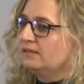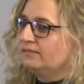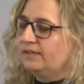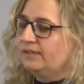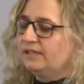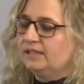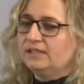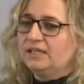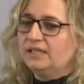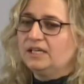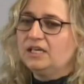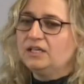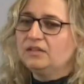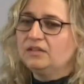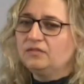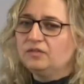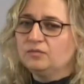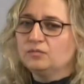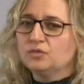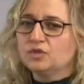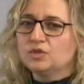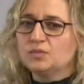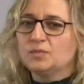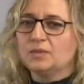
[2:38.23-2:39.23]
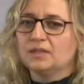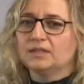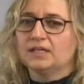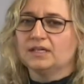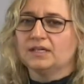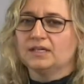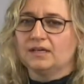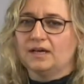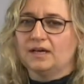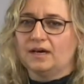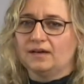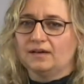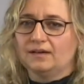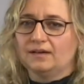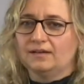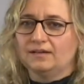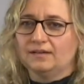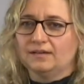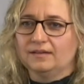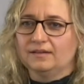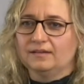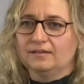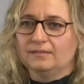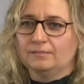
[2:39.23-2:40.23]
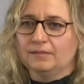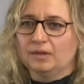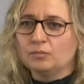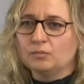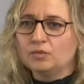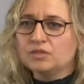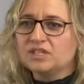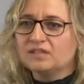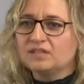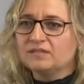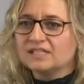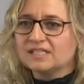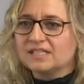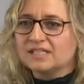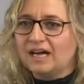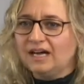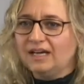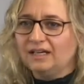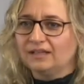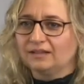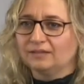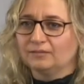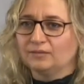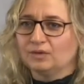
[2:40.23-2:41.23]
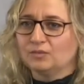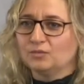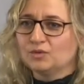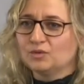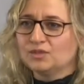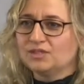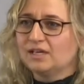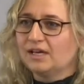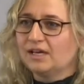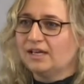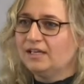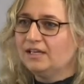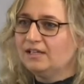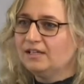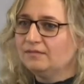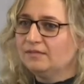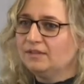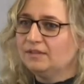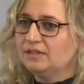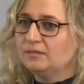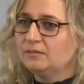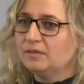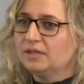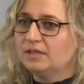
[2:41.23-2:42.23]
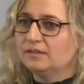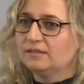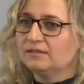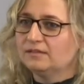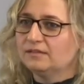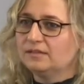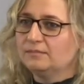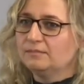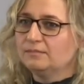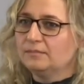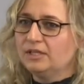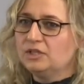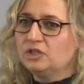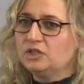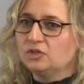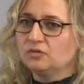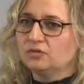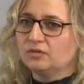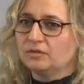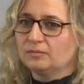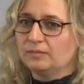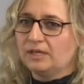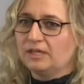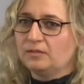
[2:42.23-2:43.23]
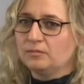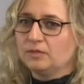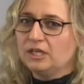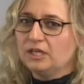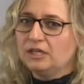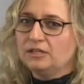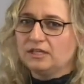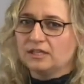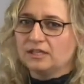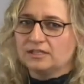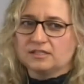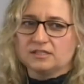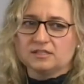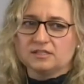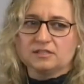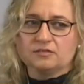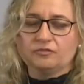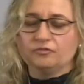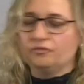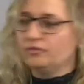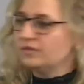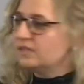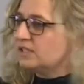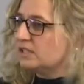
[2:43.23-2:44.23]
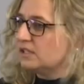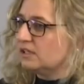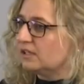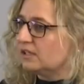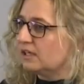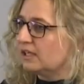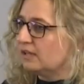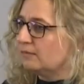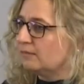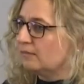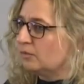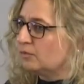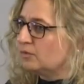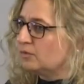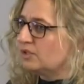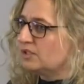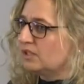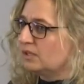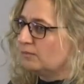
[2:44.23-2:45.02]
weil irgendwie muss man da ja, man muss ja was sagen, man muss ja irgendwie dem, dem Menschen oder meinem Kind jetzt ins Gewissen reden, man muss,